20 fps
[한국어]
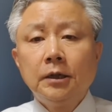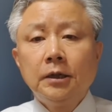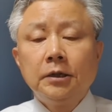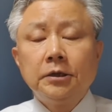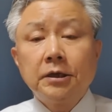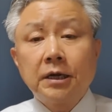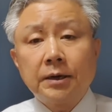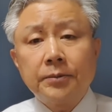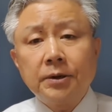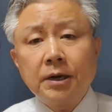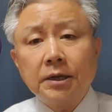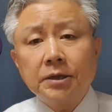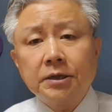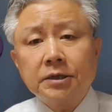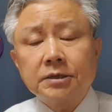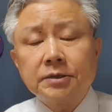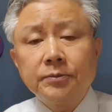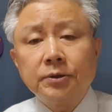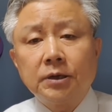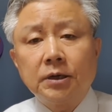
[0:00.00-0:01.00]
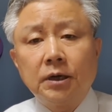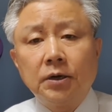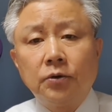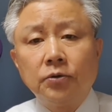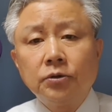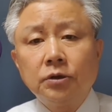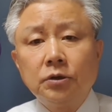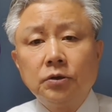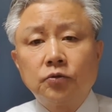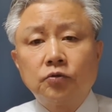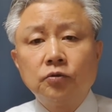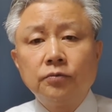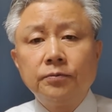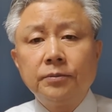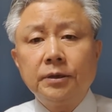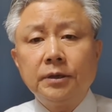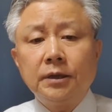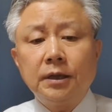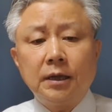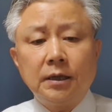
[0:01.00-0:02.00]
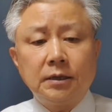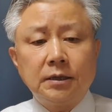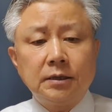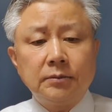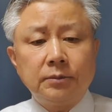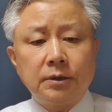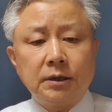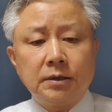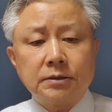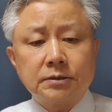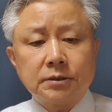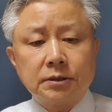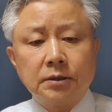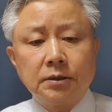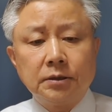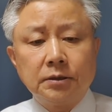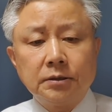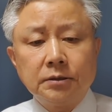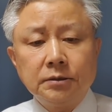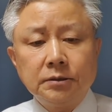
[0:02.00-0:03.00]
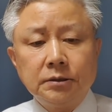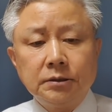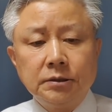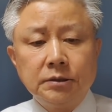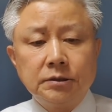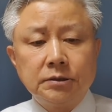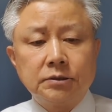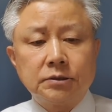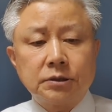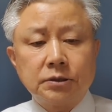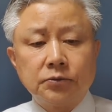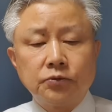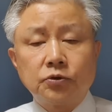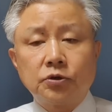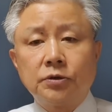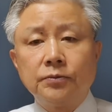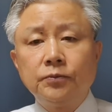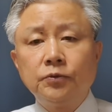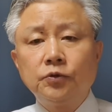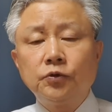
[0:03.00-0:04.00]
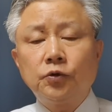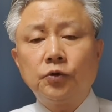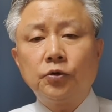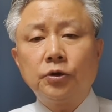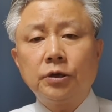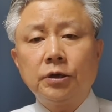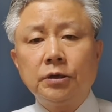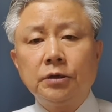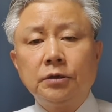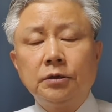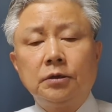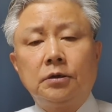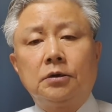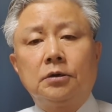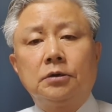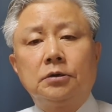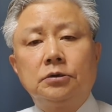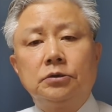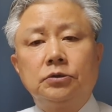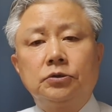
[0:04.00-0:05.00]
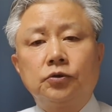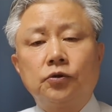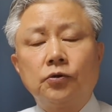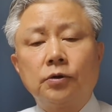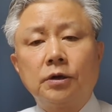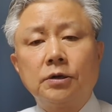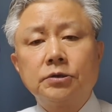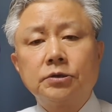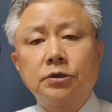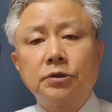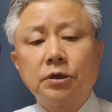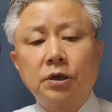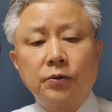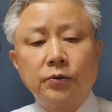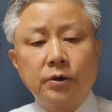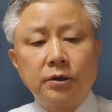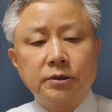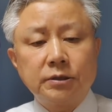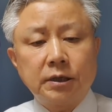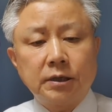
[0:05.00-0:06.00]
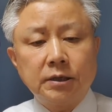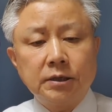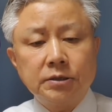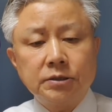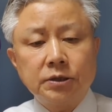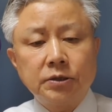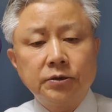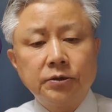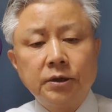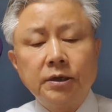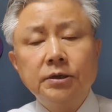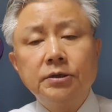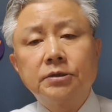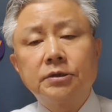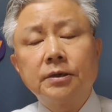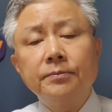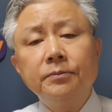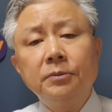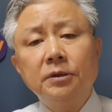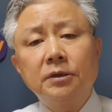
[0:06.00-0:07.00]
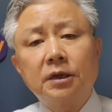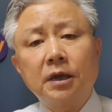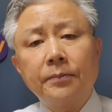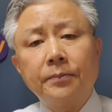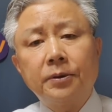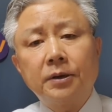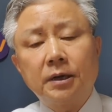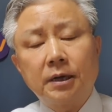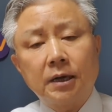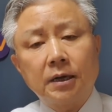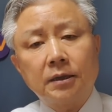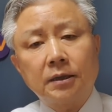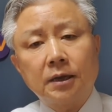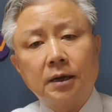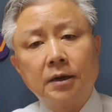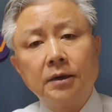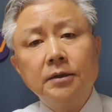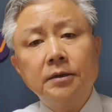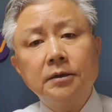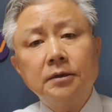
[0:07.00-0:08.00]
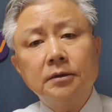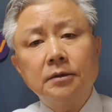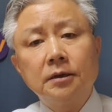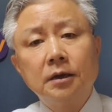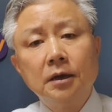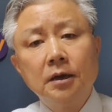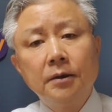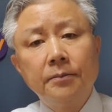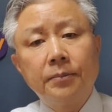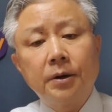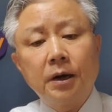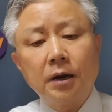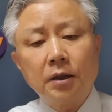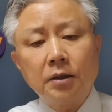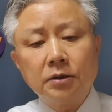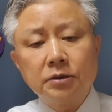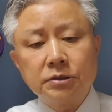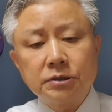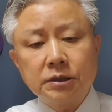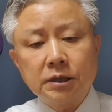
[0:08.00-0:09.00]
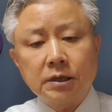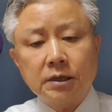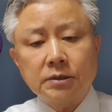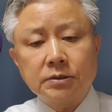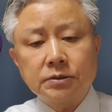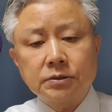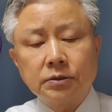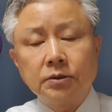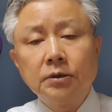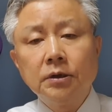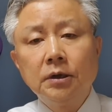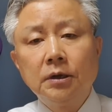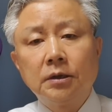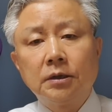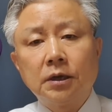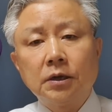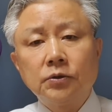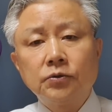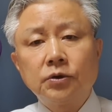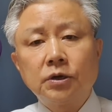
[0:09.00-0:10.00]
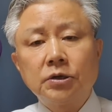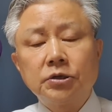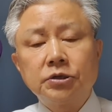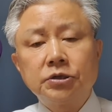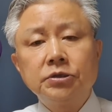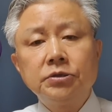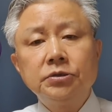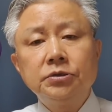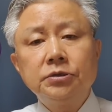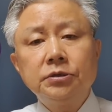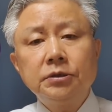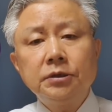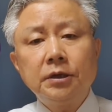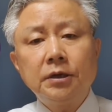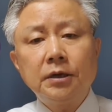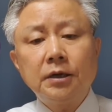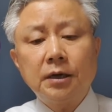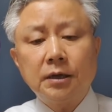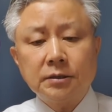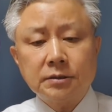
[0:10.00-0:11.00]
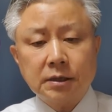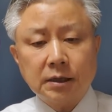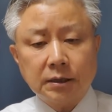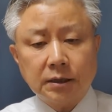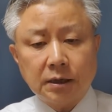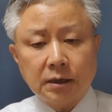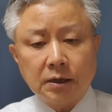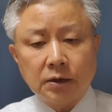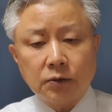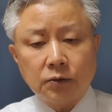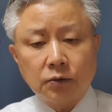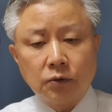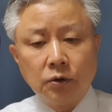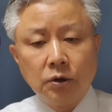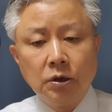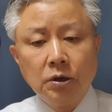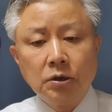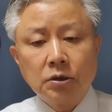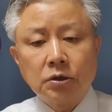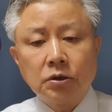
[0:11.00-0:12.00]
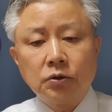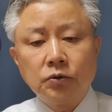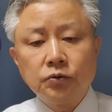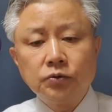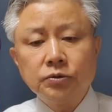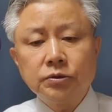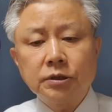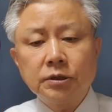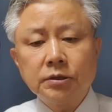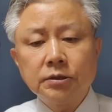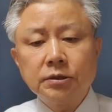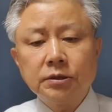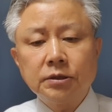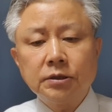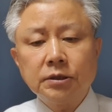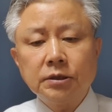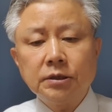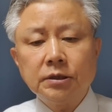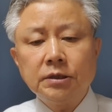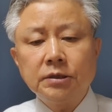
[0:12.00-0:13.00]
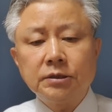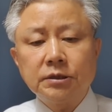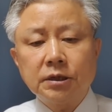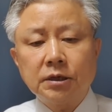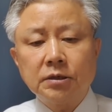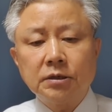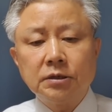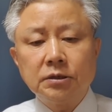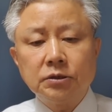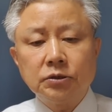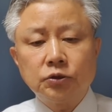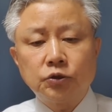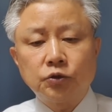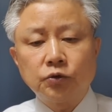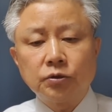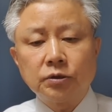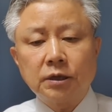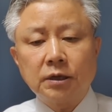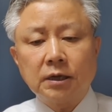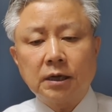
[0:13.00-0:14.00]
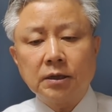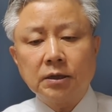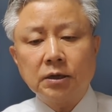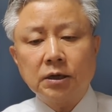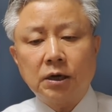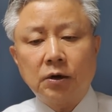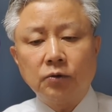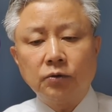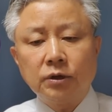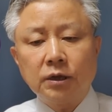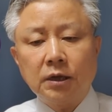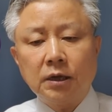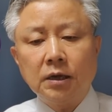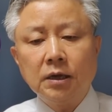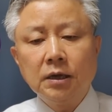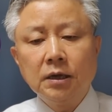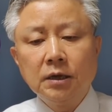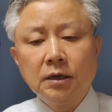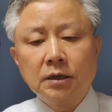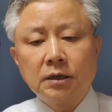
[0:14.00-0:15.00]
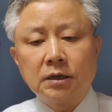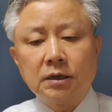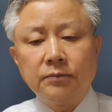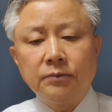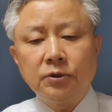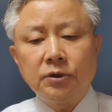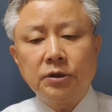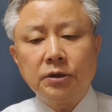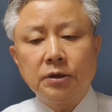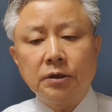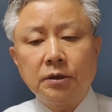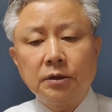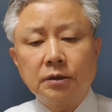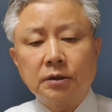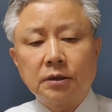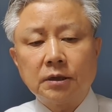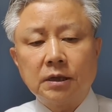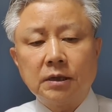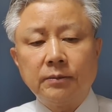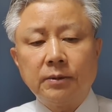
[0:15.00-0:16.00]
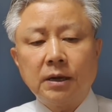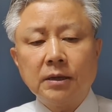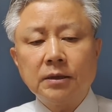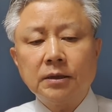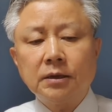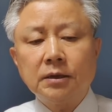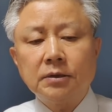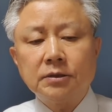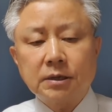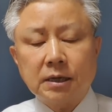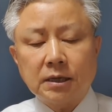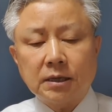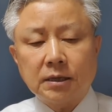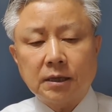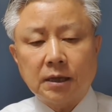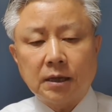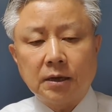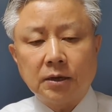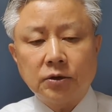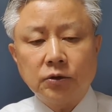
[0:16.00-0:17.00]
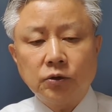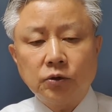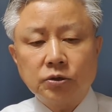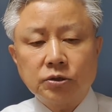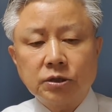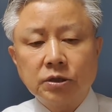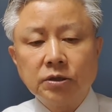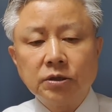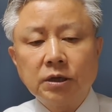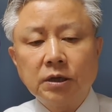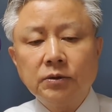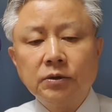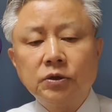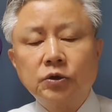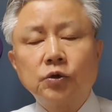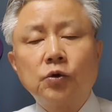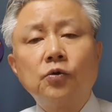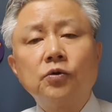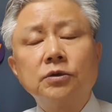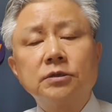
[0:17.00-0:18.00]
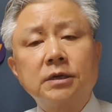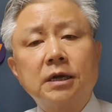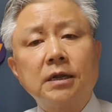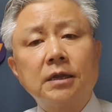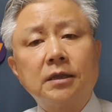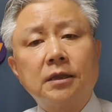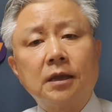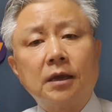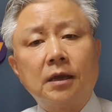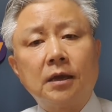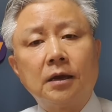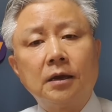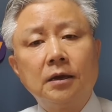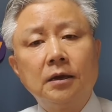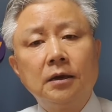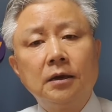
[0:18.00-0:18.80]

여러분 안녕하십니까 오늘 국민의힘에서는 이 서, 김종인 어, 이 총괄 선대위원장이 선대위 전면 개편하겠다 이 발언을 시작해서 나중에 신지혜가 사퇴를 했고 그 윤석열이 일정을 중단한 가운데 김기현 김한길 사태 그리고 선대위 총사태